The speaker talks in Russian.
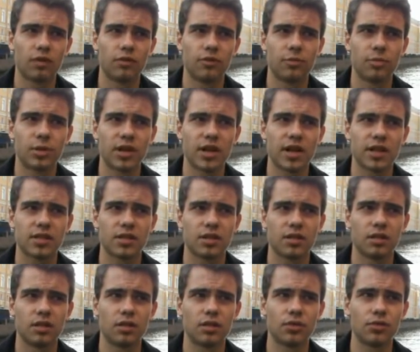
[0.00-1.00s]
выбирать
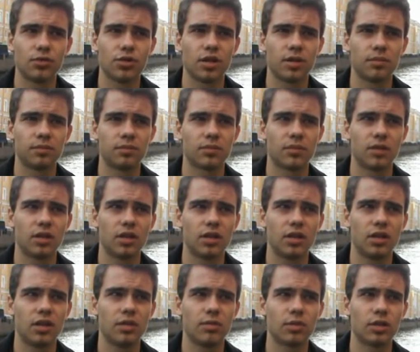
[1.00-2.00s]
людям
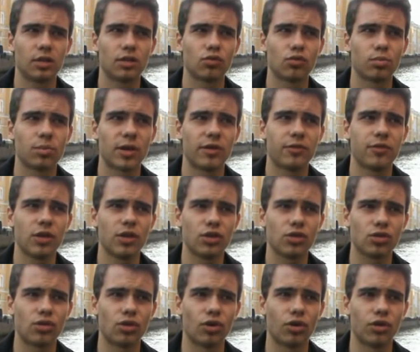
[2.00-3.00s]
именно ту
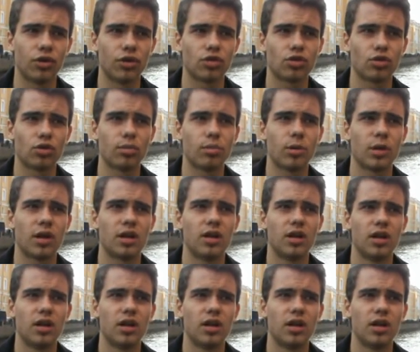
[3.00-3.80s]
профессию, и чтобы